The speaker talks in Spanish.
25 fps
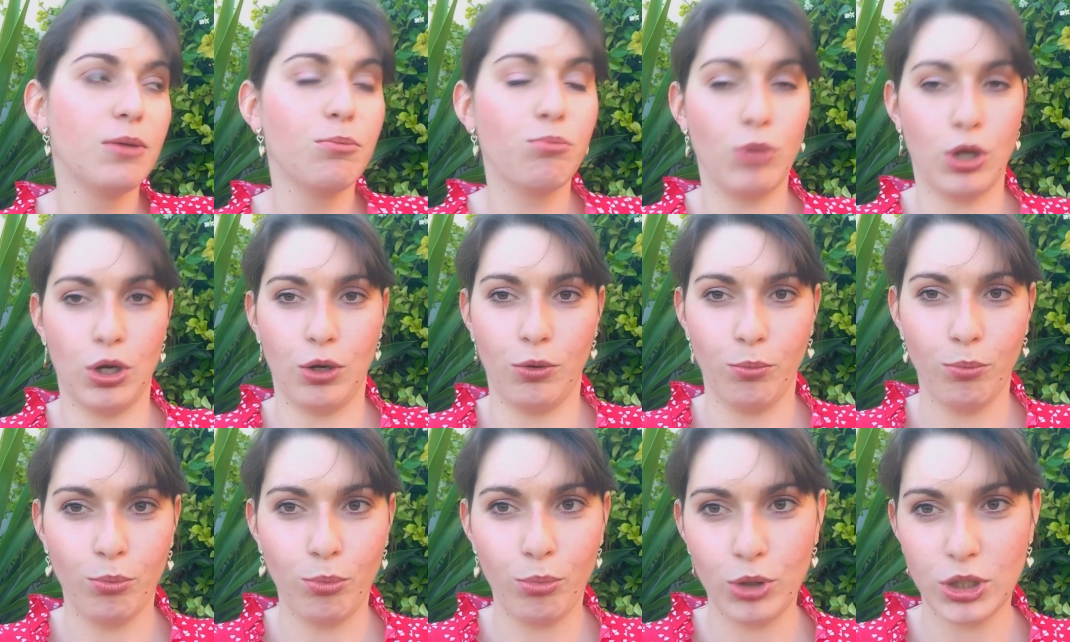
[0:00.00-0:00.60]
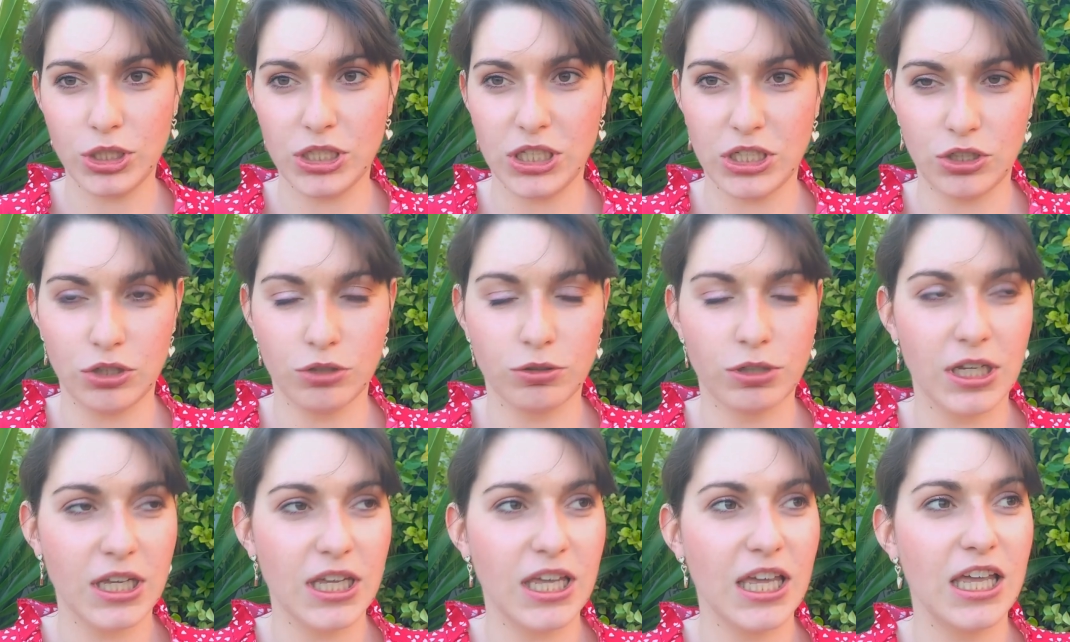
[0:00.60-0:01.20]
Bueno, pues
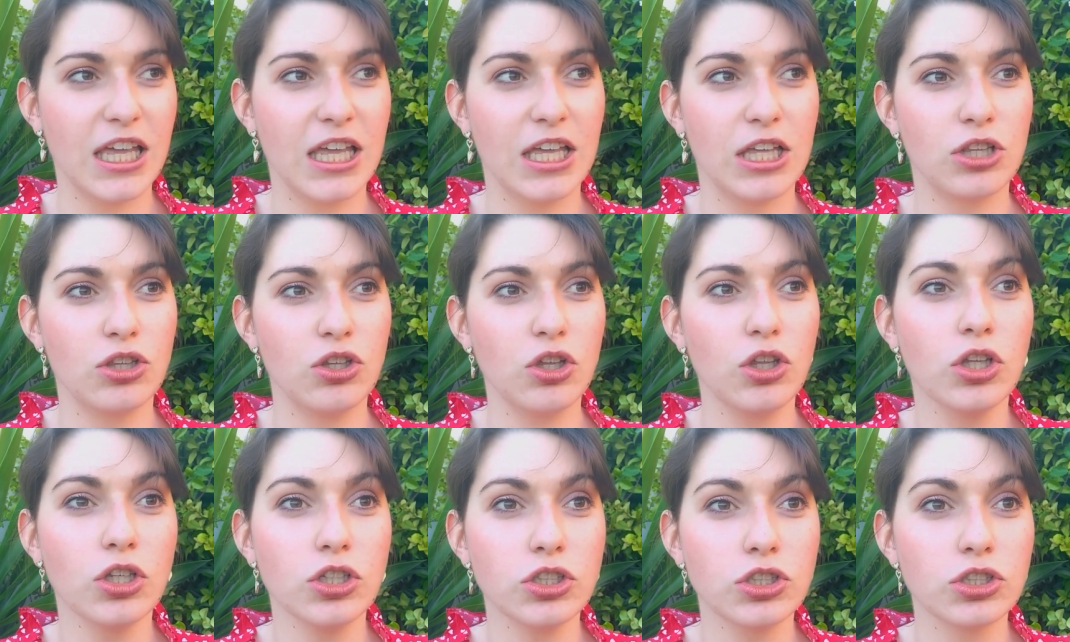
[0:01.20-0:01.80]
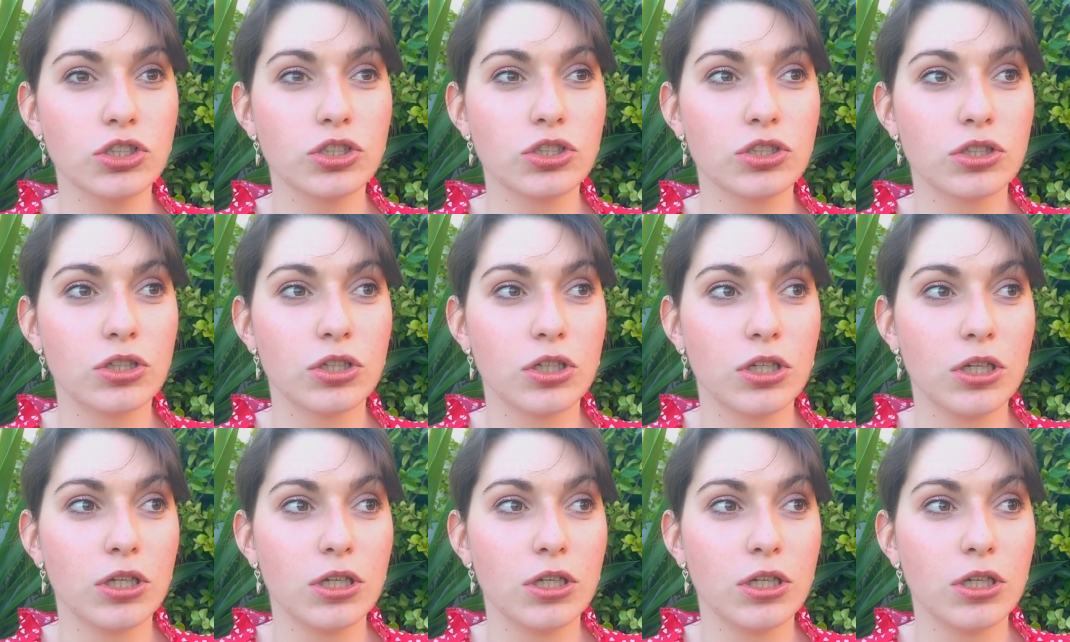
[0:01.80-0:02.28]
eso, que todos,